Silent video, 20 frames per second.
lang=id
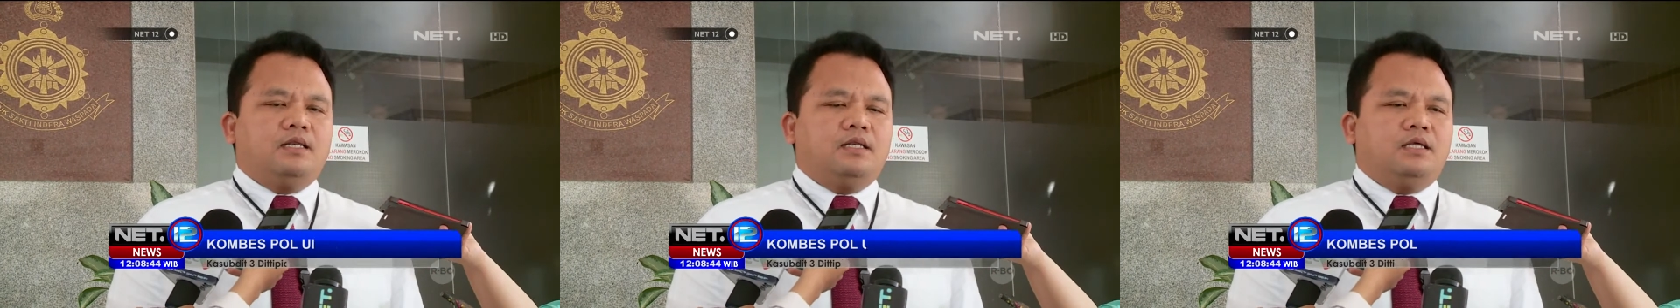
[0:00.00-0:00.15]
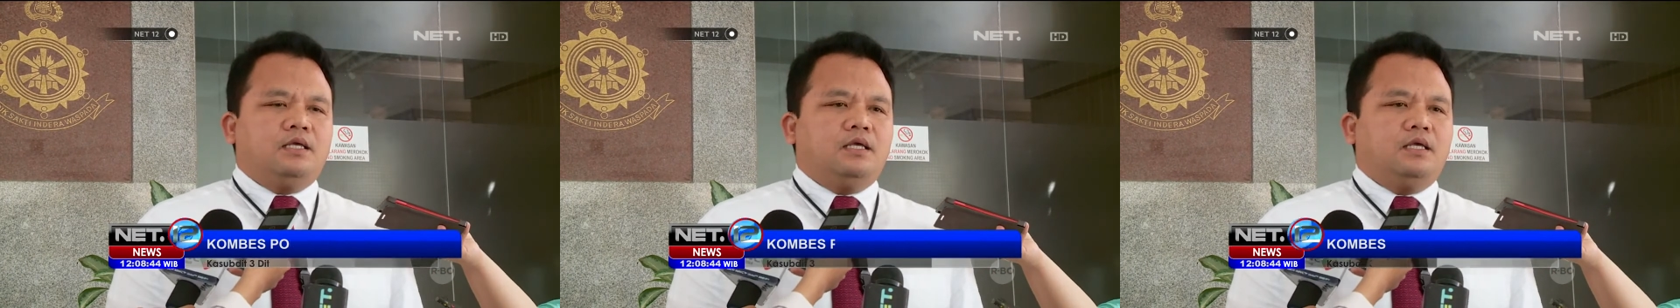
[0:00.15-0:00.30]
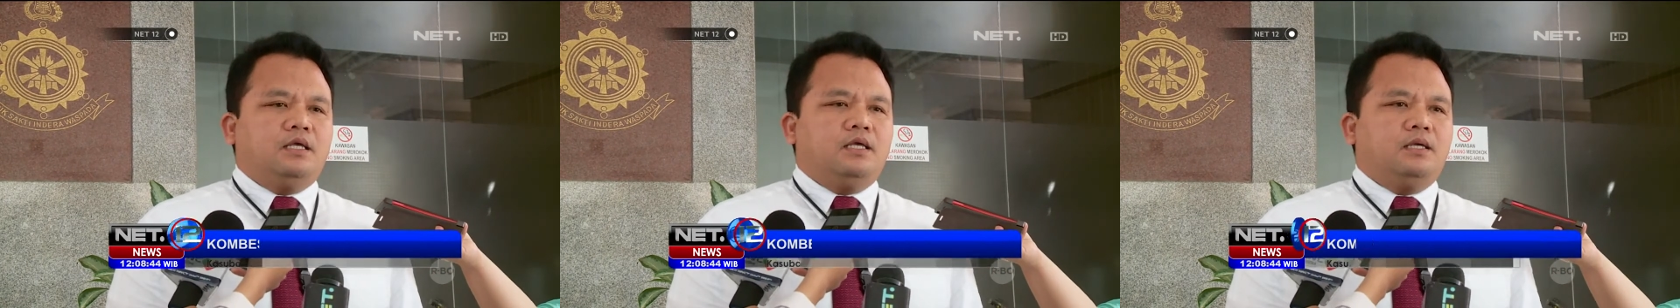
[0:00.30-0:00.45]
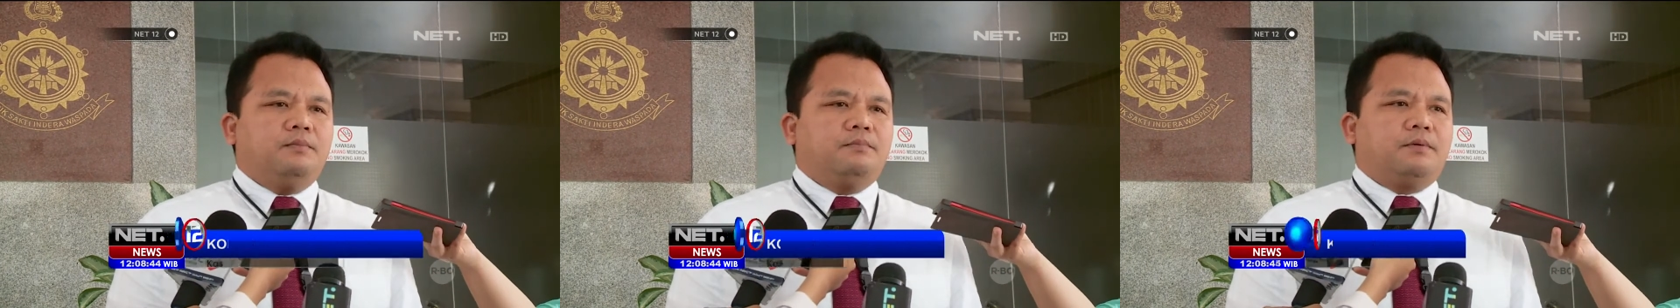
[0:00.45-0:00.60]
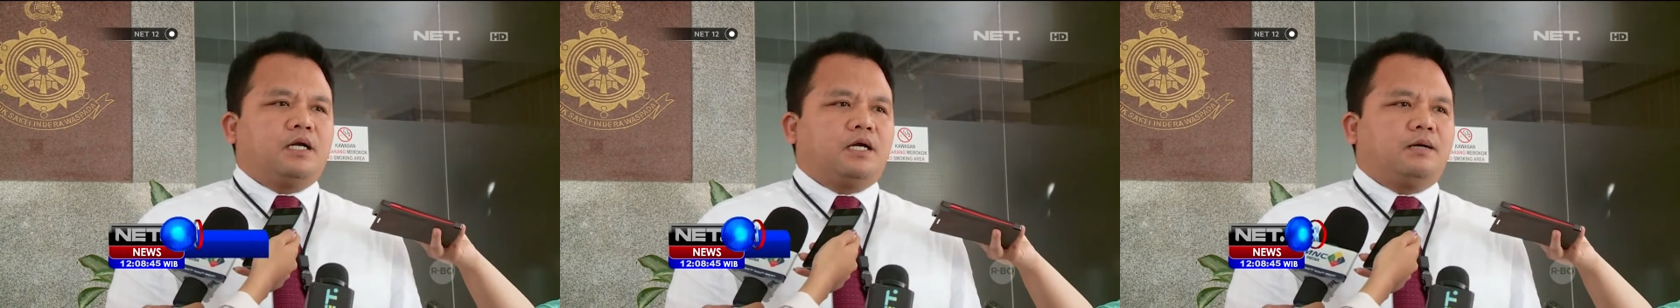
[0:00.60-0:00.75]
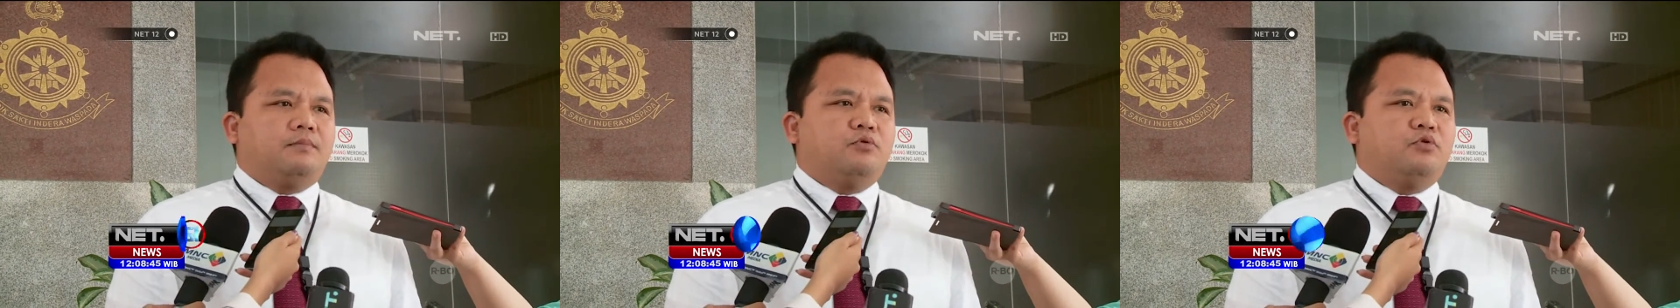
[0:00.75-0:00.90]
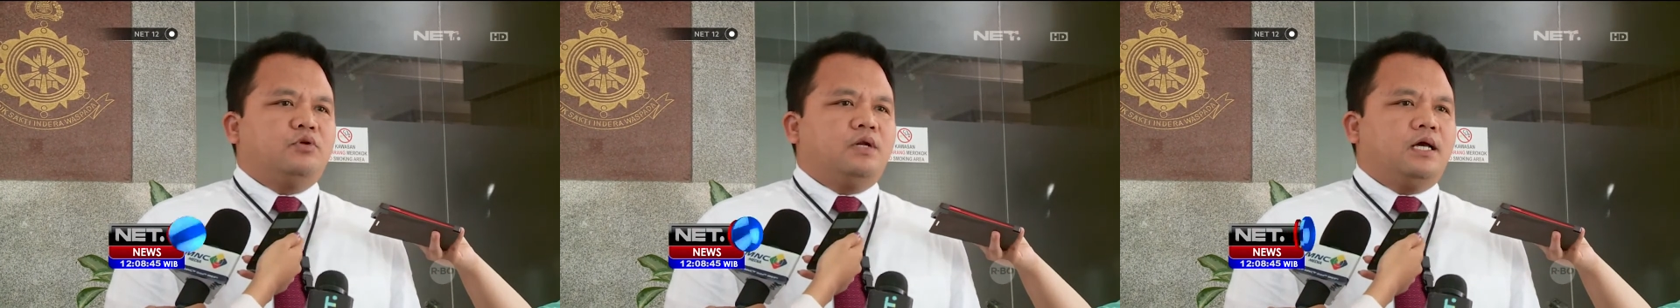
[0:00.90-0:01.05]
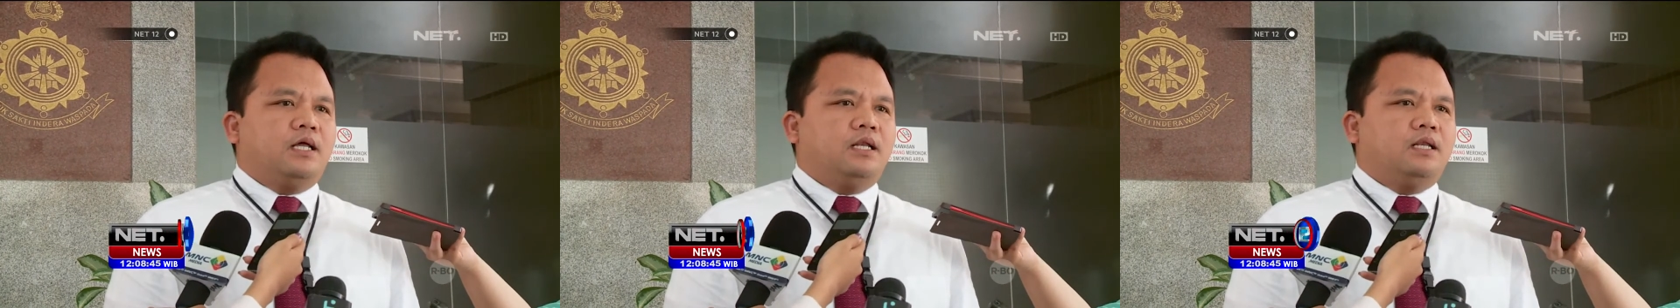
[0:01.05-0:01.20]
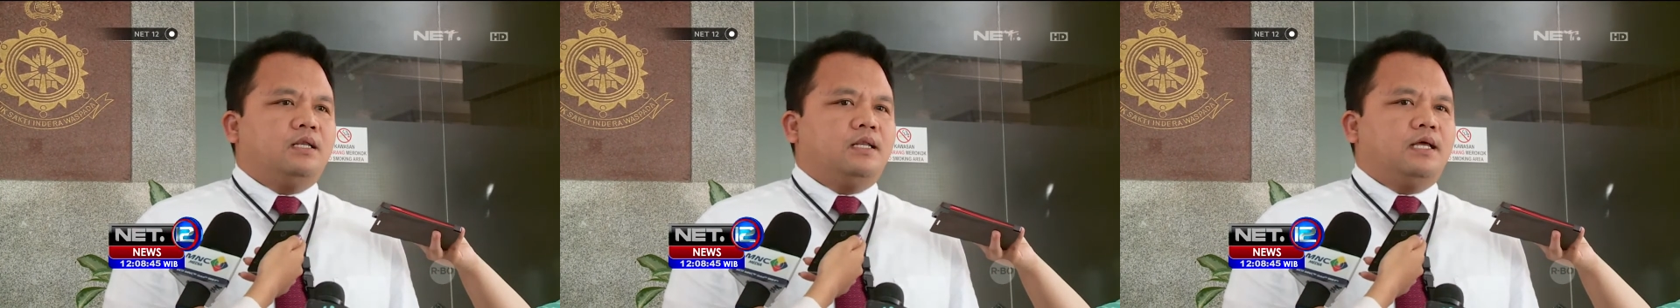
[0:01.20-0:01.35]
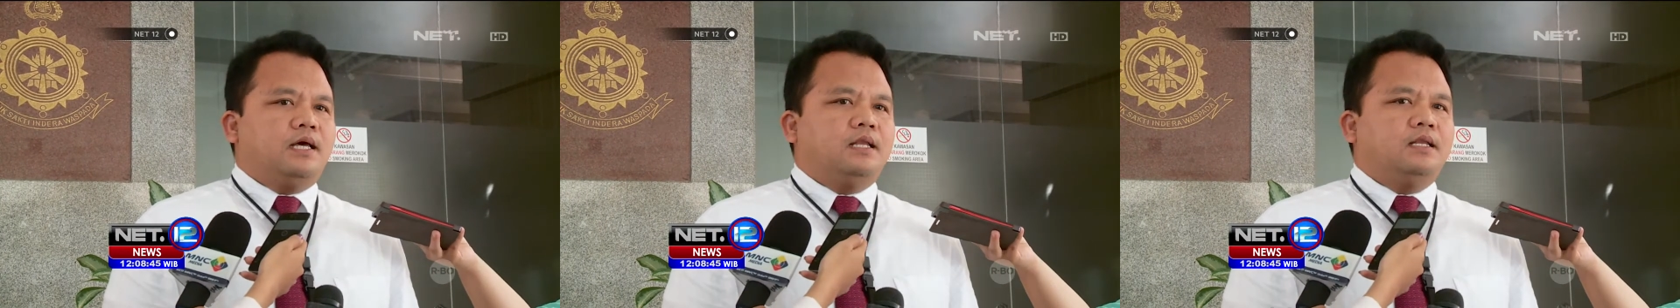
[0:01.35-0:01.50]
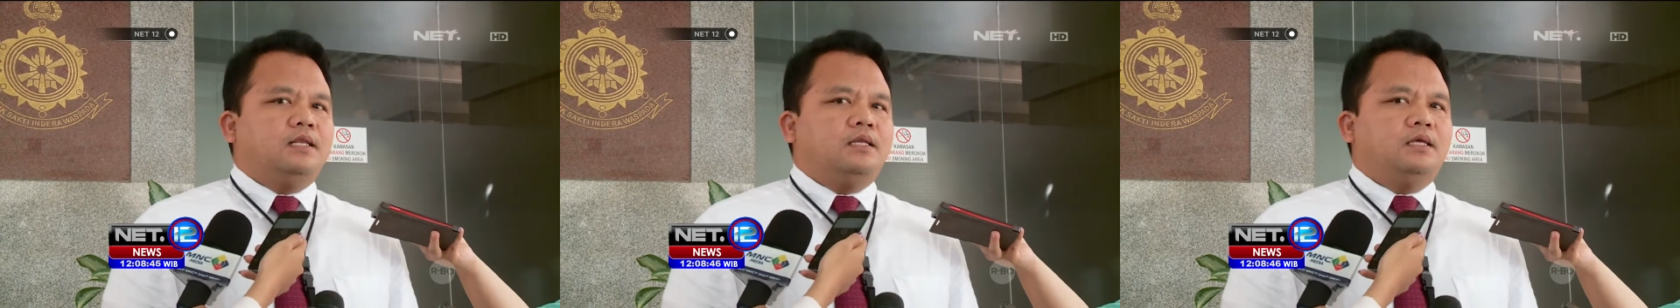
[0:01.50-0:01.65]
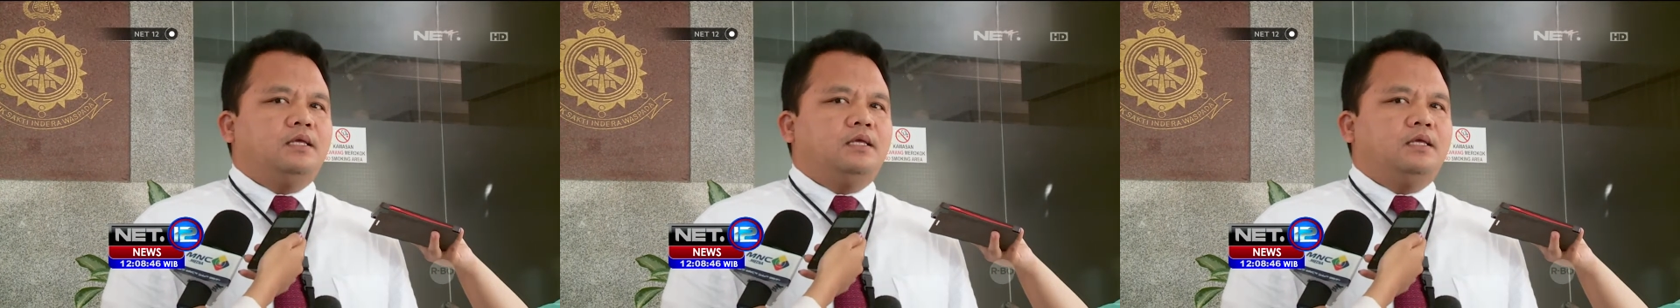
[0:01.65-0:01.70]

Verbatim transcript: di perkebunan dan